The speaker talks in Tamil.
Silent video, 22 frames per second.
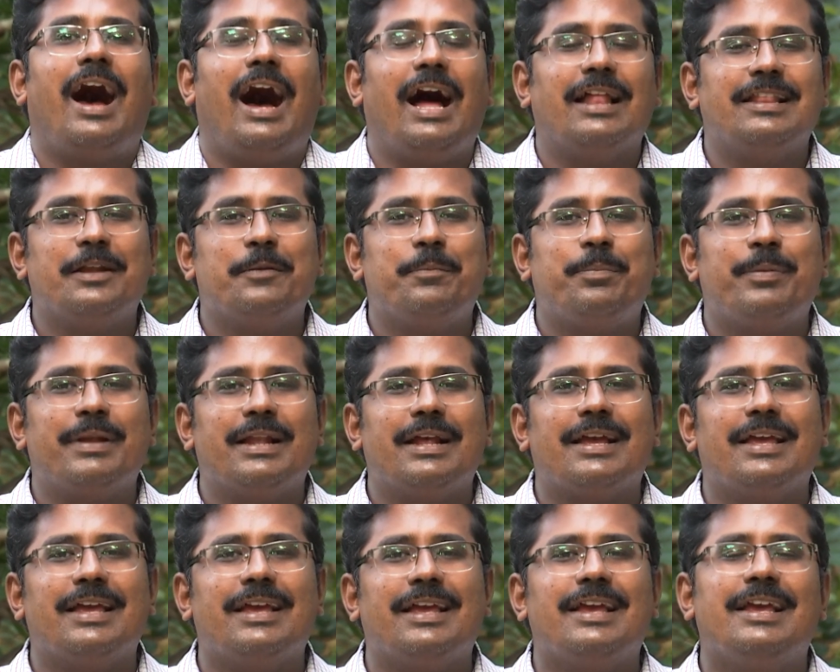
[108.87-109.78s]
அதன்
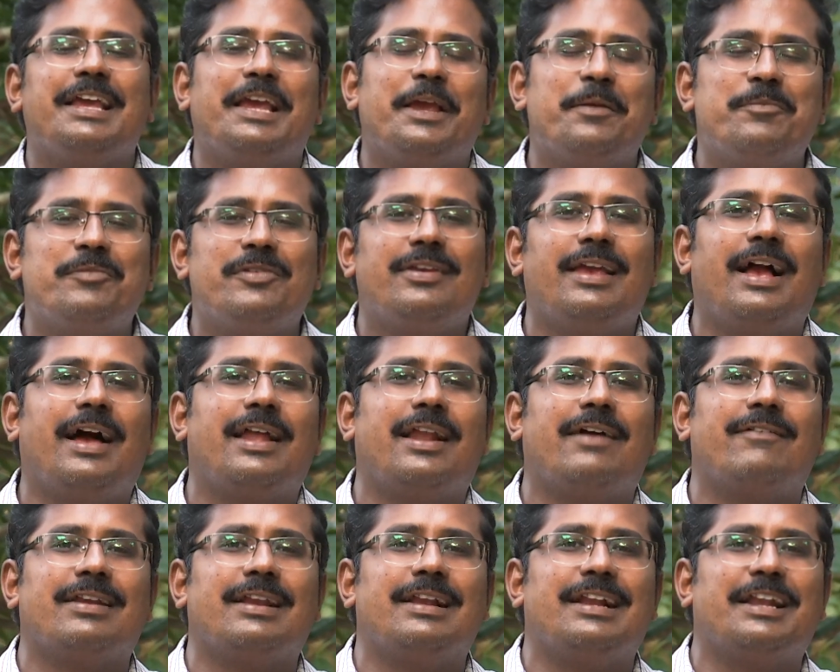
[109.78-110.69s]
பிறகு எம்ஜிஆர்
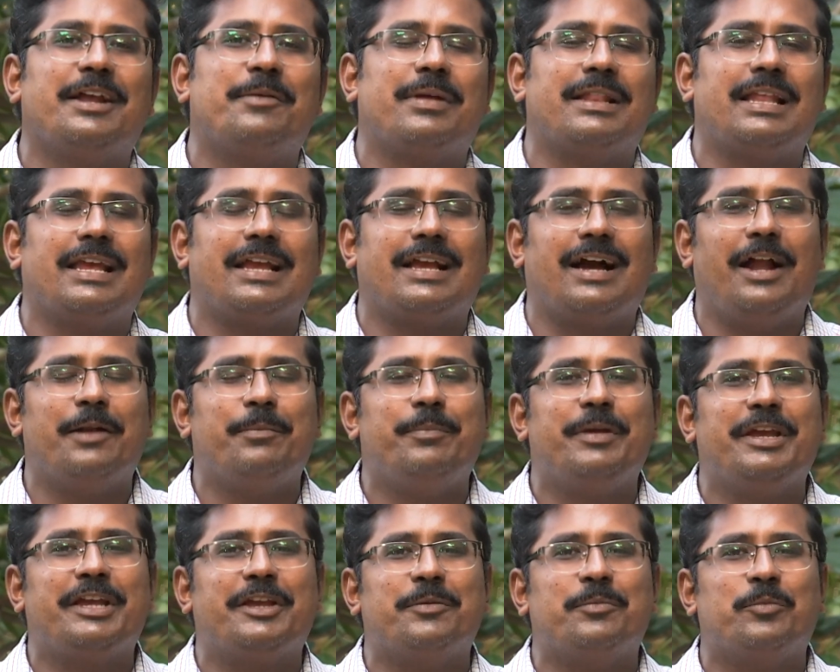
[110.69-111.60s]
அவர்களிடம் அதை
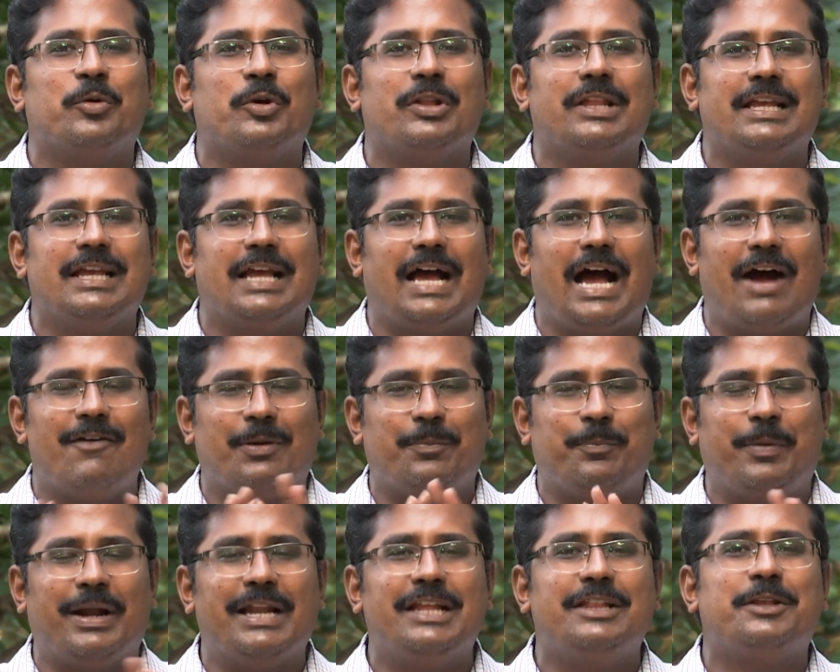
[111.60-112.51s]
காண்பிக்கும் போது அவர்
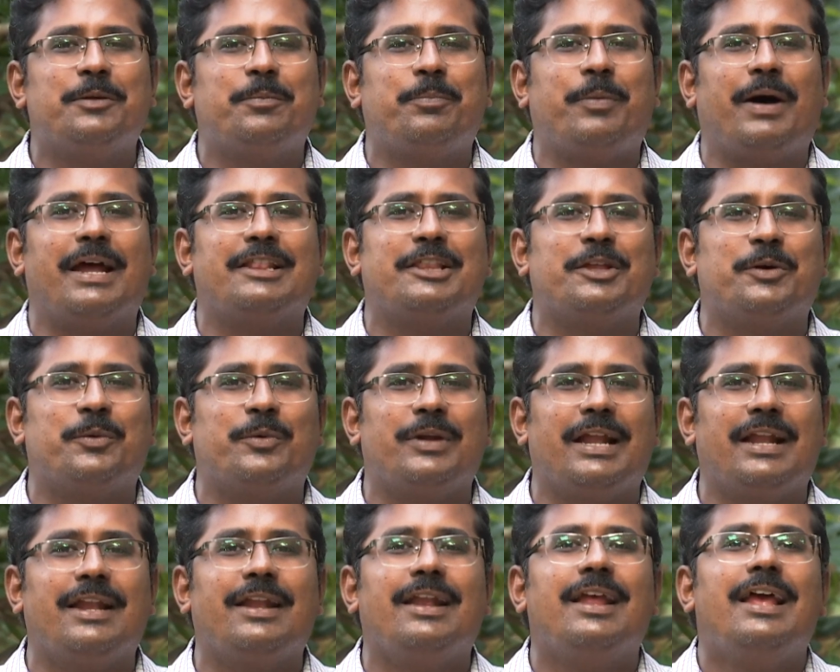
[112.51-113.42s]
படித்து
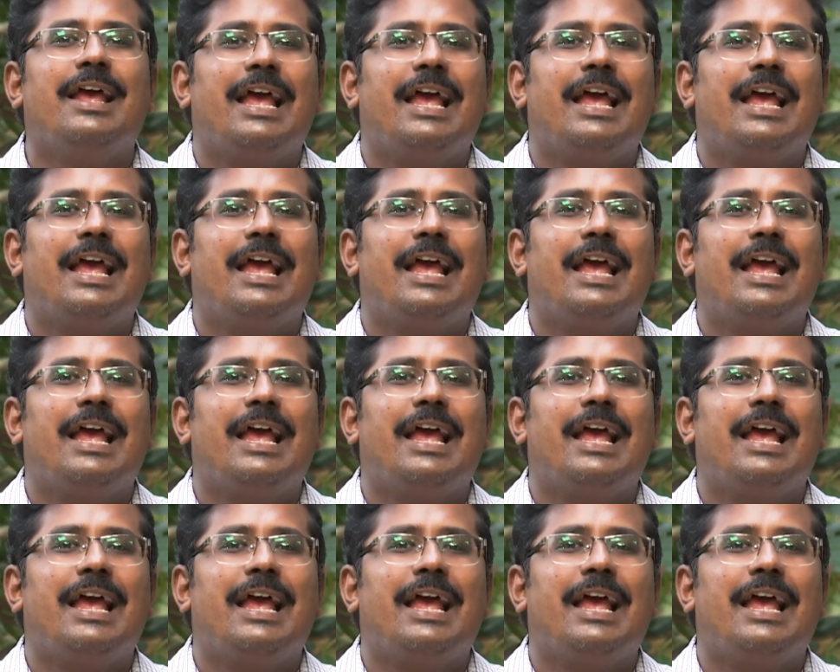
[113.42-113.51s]
பார்த்தவுடன்